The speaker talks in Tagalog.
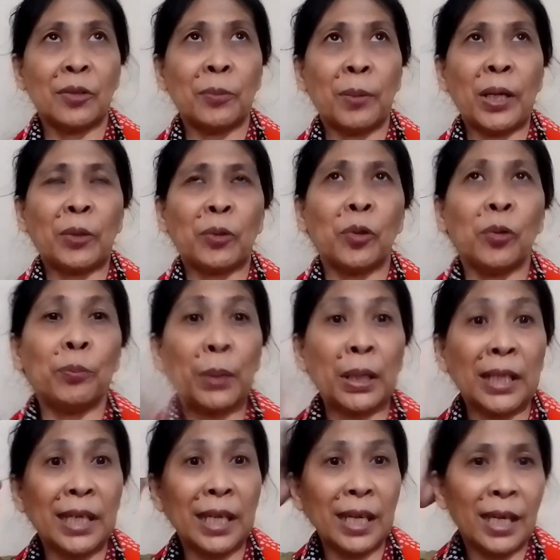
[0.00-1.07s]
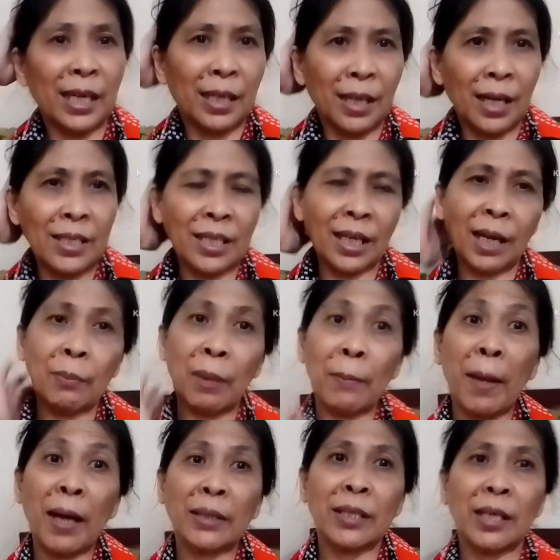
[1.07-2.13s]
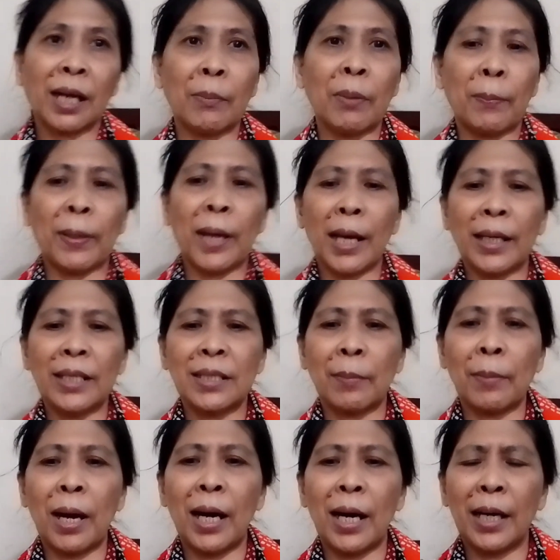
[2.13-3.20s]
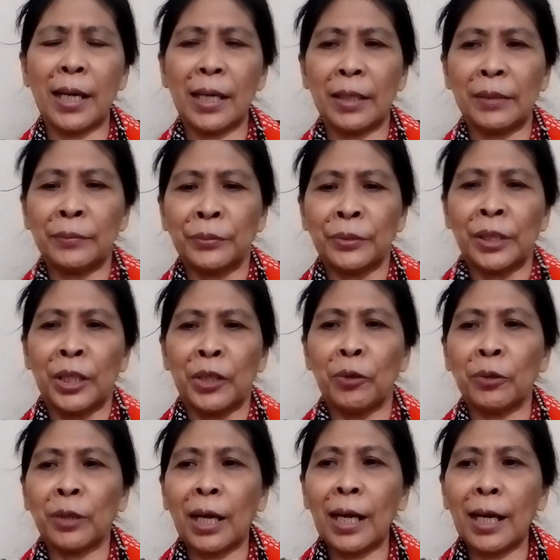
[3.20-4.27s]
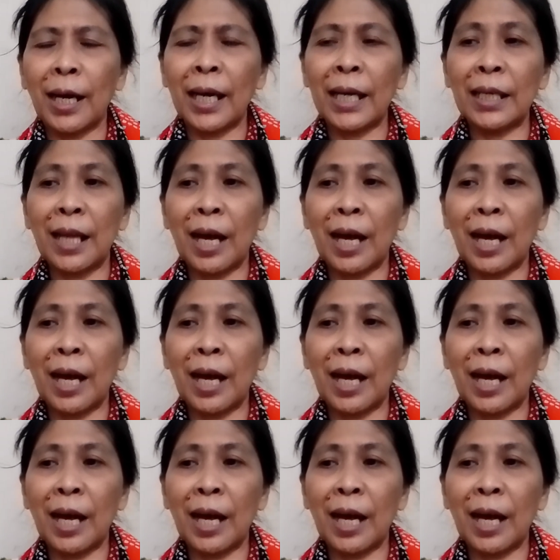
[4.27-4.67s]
ano ba ito, ghee at saka may butter kami palagi sa bahay yung talaga,